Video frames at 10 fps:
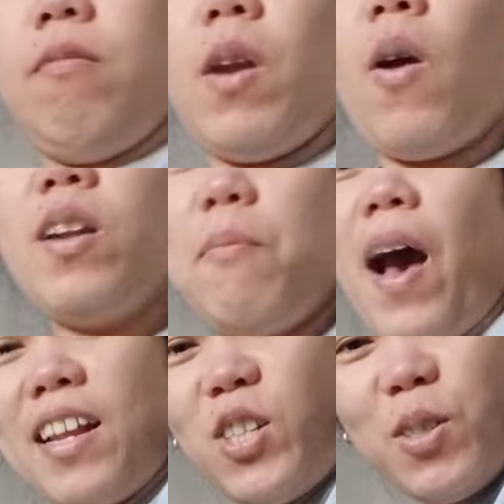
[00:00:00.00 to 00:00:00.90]
Para ako
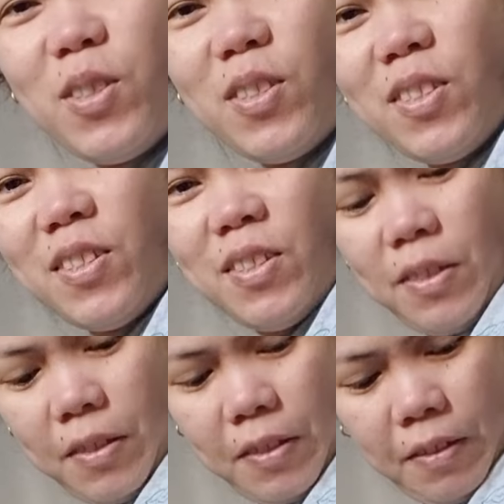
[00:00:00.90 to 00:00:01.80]
nakaparachute.
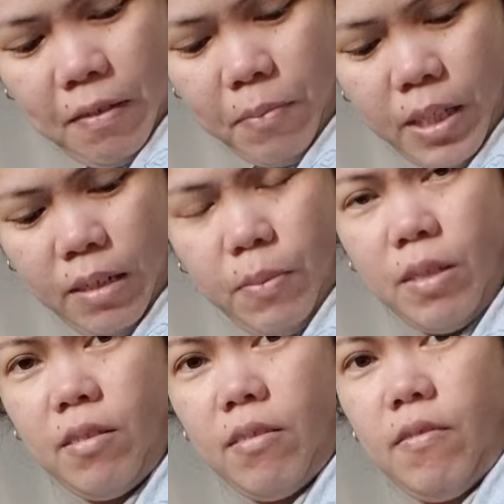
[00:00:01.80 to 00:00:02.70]

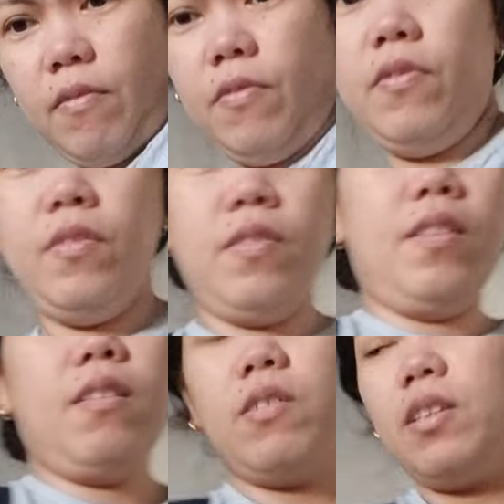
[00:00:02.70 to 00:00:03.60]
Panghigpit.
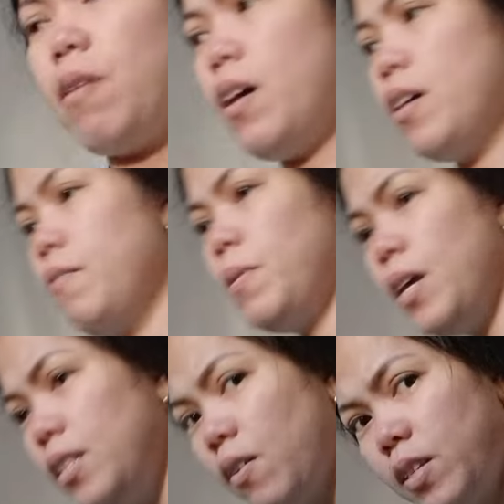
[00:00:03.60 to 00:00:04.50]
O, diba? Para hindi ako